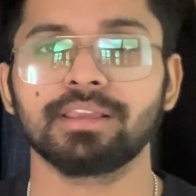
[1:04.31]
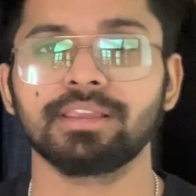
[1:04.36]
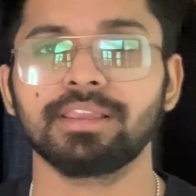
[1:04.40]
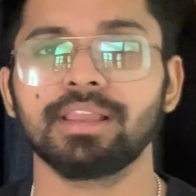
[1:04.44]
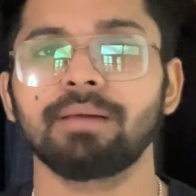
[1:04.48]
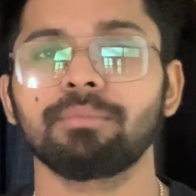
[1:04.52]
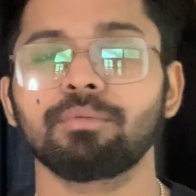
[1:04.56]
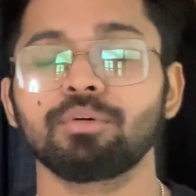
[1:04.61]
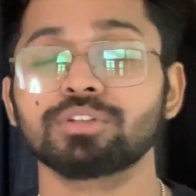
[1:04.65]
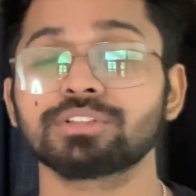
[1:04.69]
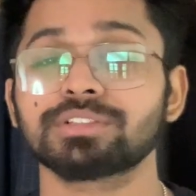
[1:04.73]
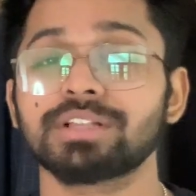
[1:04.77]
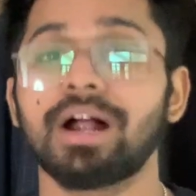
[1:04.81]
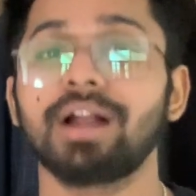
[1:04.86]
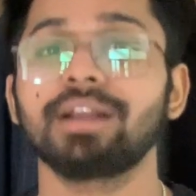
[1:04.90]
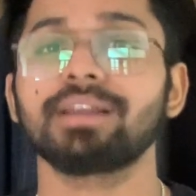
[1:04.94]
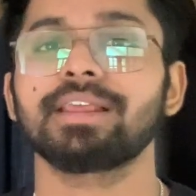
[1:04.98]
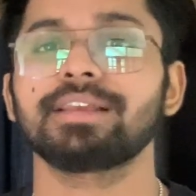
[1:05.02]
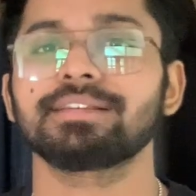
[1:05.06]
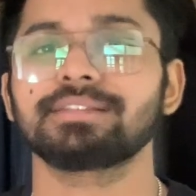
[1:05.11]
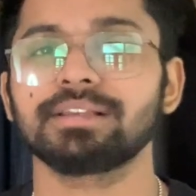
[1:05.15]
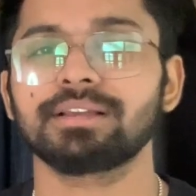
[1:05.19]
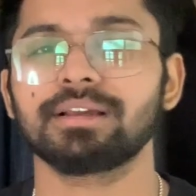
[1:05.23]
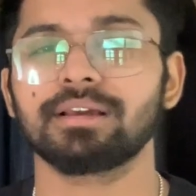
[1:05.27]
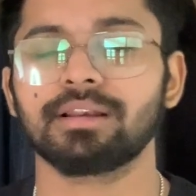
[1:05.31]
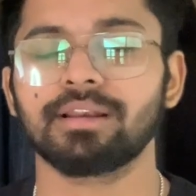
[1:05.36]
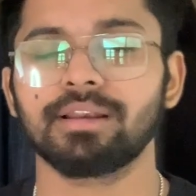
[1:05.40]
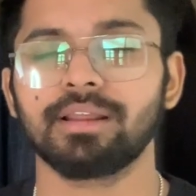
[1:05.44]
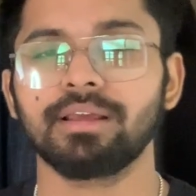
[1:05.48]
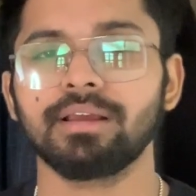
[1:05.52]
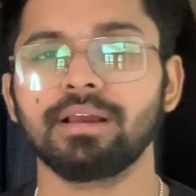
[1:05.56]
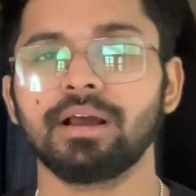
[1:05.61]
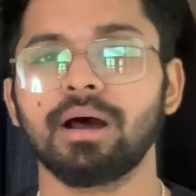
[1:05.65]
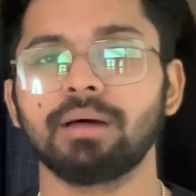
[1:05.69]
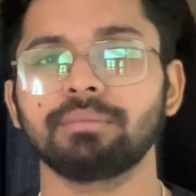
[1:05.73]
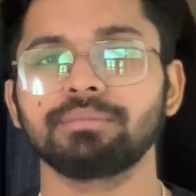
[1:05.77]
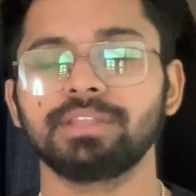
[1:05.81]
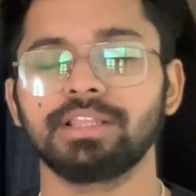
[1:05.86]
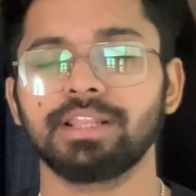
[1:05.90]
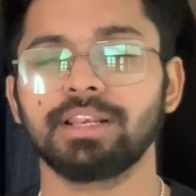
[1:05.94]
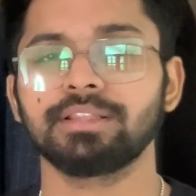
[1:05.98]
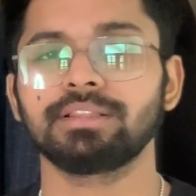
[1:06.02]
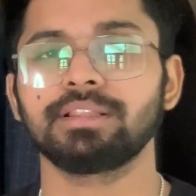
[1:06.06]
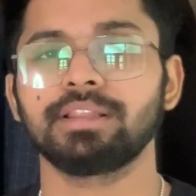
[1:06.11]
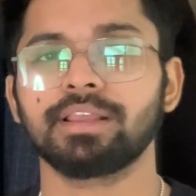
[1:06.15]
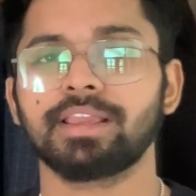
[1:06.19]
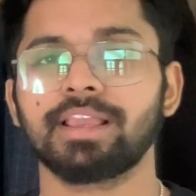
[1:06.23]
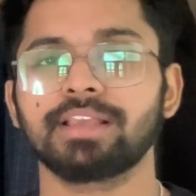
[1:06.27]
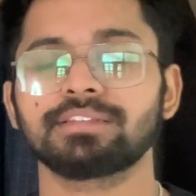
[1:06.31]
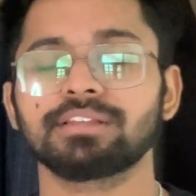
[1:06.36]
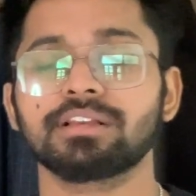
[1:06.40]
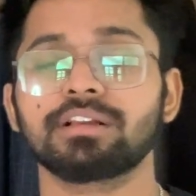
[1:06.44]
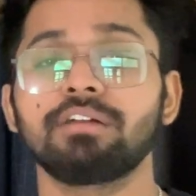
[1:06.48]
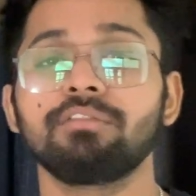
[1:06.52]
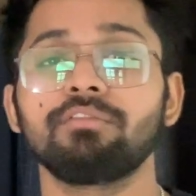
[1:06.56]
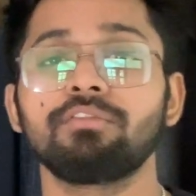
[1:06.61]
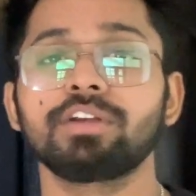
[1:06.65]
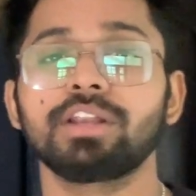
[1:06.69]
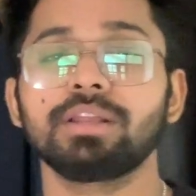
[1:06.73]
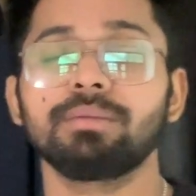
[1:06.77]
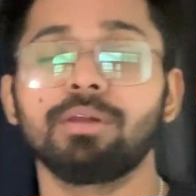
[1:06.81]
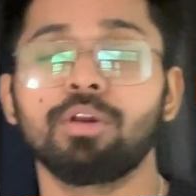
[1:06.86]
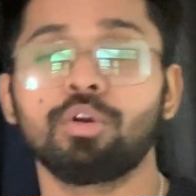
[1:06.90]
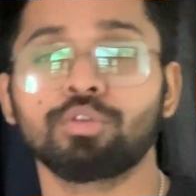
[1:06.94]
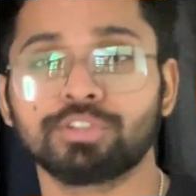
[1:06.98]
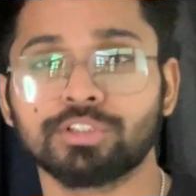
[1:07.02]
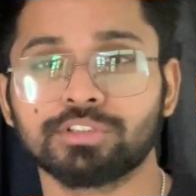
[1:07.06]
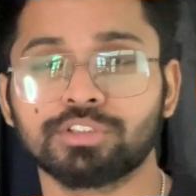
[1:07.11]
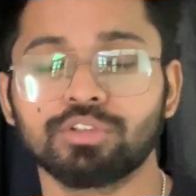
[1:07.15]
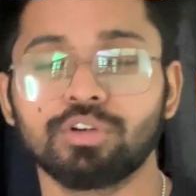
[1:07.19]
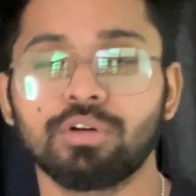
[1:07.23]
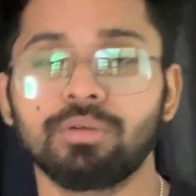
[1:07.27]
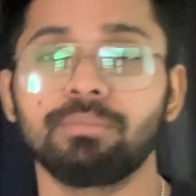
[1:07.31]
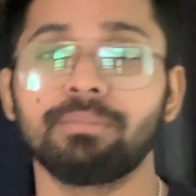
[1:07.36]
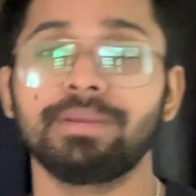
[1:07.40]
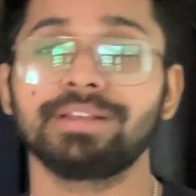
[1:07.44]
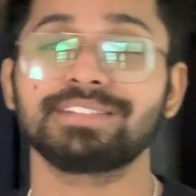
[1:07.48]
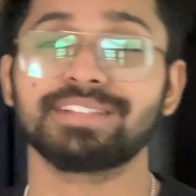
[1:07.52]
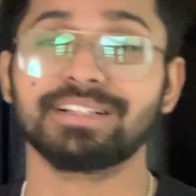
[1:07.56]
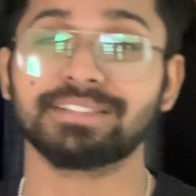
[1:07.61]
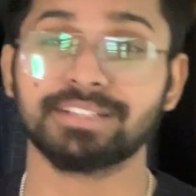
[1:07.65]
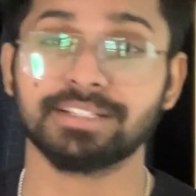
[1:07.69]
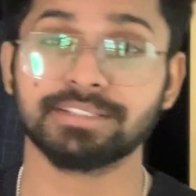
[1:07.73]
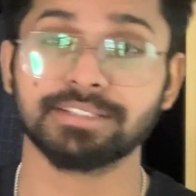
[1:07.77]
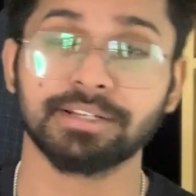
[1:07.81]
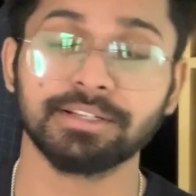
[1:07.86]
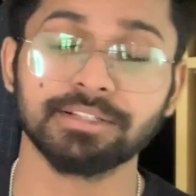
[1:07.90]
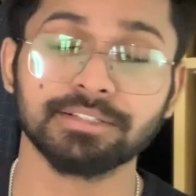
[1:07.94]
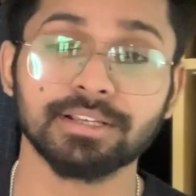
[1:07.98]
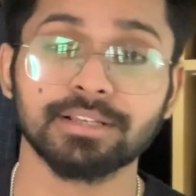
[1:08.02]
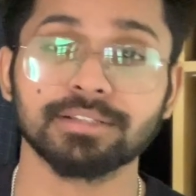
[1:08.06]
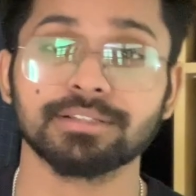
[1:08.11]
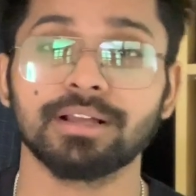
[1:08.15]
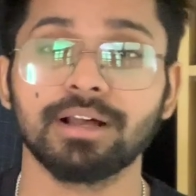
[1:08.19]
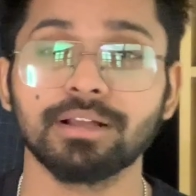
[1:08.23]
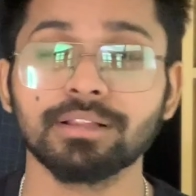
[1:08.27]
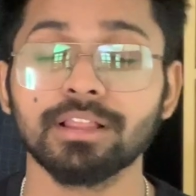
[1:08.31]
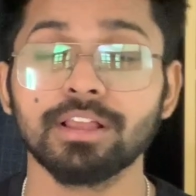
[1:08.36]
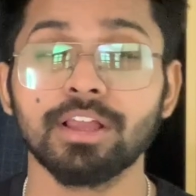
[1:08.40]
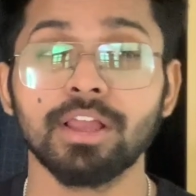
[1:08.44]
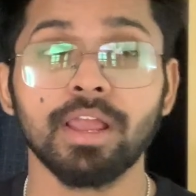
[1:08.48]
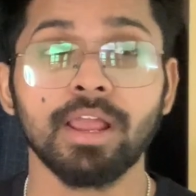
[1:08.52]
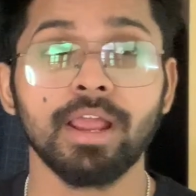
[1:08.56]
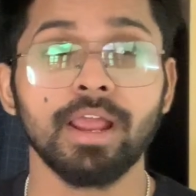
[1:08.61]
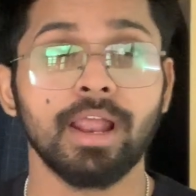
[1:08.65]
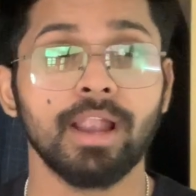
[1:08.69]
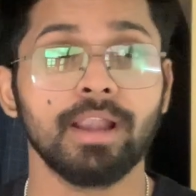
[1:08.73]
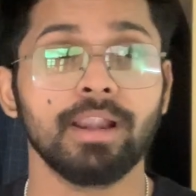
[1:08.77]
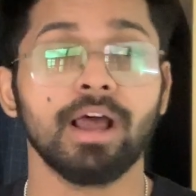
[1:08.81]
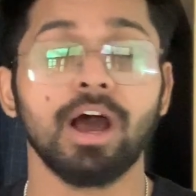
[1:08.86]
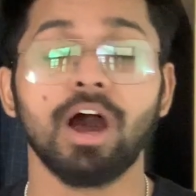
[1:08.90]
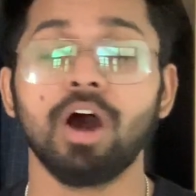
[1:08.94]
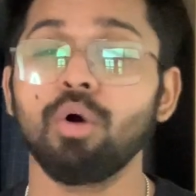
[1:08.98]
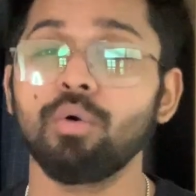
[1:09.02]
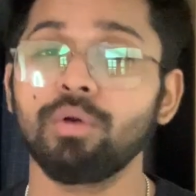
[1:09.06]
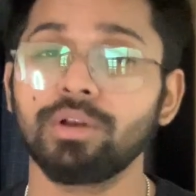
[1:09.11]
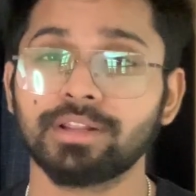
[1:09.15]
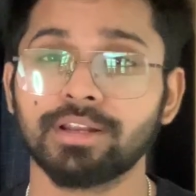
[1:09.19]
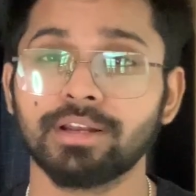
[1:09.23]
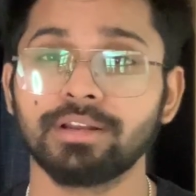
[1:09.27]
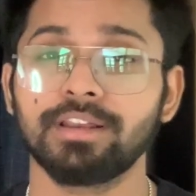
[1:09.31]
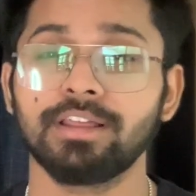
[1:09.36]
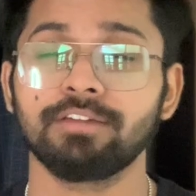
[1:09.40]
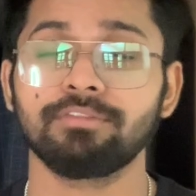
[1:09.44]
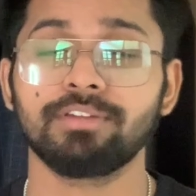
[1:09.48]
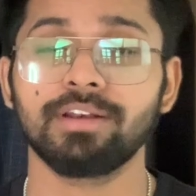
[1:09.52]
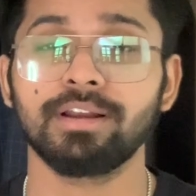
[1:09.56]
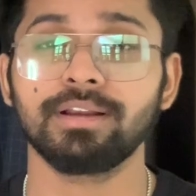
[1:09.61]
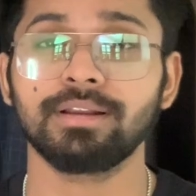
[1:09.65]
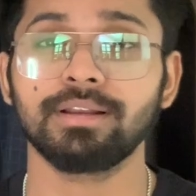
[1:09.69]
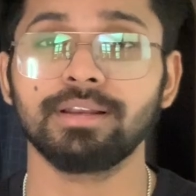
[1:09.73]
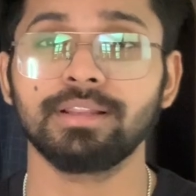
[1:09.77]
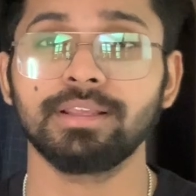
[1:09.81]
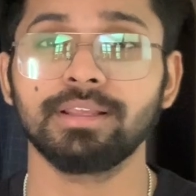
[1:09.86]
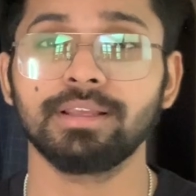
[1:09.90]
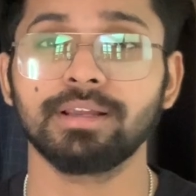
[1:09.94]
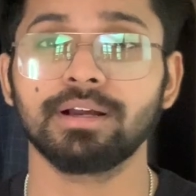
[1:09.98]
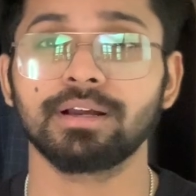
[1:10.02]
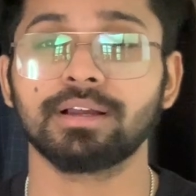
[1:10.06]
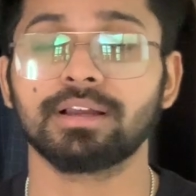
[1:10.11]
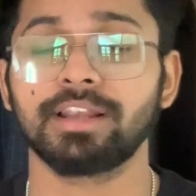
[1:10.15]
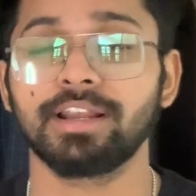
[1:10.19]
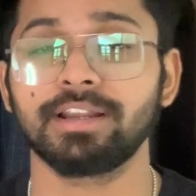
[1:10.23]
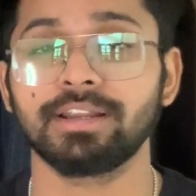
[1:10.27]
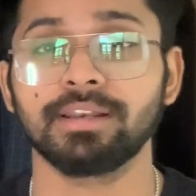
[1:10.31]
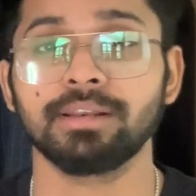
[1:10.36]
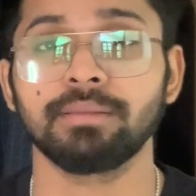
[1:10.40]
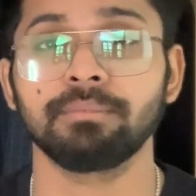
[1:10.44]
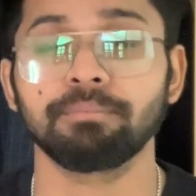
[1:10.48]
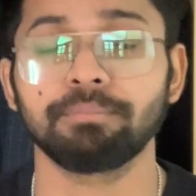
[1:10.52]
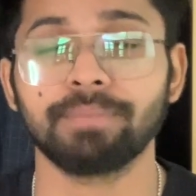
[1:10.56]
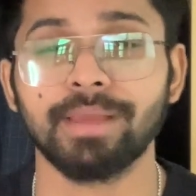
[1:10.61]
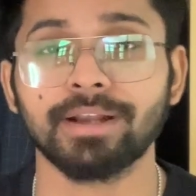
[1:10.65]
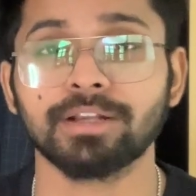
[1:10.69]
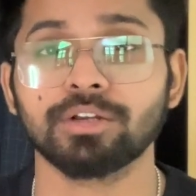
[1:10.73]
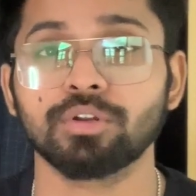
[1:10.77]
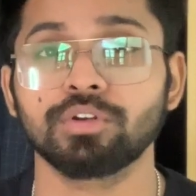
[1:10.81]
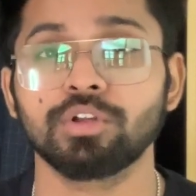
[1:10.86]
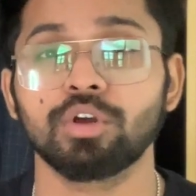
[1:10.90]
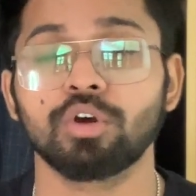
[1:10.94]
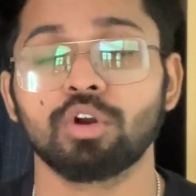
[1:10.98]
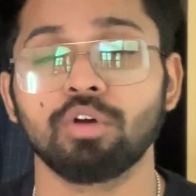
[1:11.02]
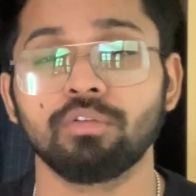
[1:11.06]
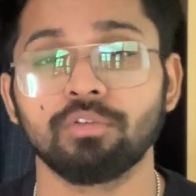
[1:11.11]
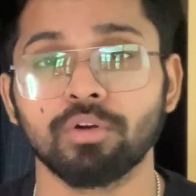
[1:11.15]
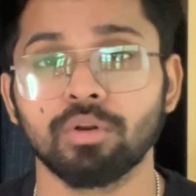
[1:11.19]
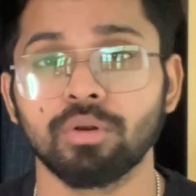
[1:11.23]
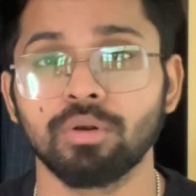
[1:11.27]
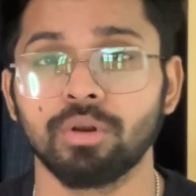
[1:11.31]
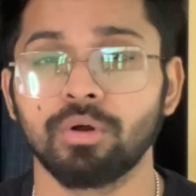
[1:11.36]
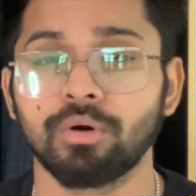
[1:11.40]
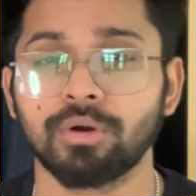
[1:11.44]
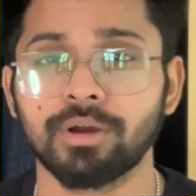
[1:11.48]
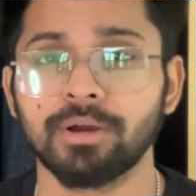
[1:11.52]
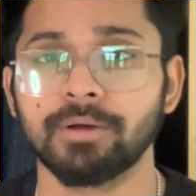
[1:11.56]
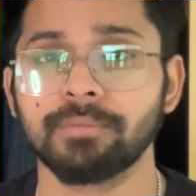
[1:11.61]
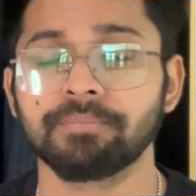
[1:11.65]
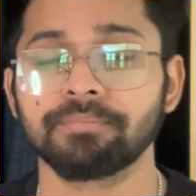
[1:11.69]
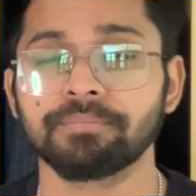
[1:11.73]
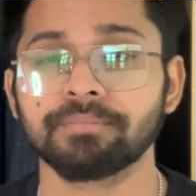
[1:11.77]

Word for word: कि आपको स्टार्ट कैसे करना है आप धीरे धीरे कैसे कंफर्टेबल हो सकते हो मेंस एक्सेसरीज के साथ एंड हाउ इट कैन डेफिनेटली क्रिएट एन इम्पैक्ट ऑन योर ओवरऑल लुक